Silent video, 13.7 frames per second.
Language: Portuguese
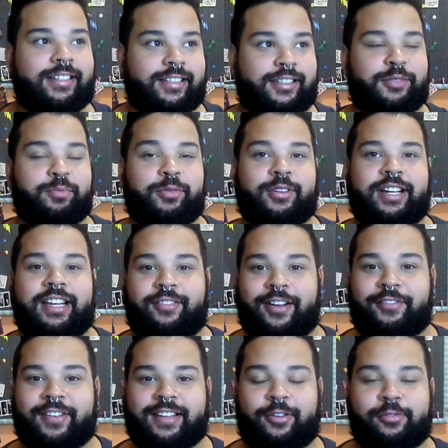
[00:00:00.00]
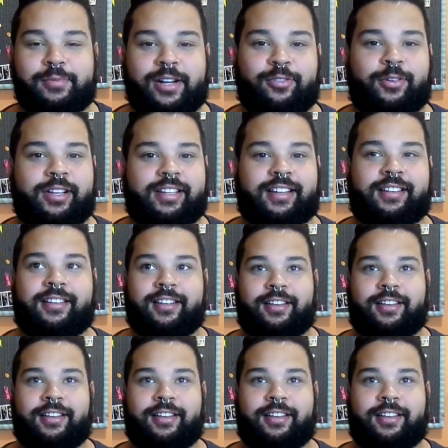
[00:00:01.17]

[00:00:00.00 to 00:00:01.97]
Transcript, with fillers: Tipo, ele vai fazer alguma coisa,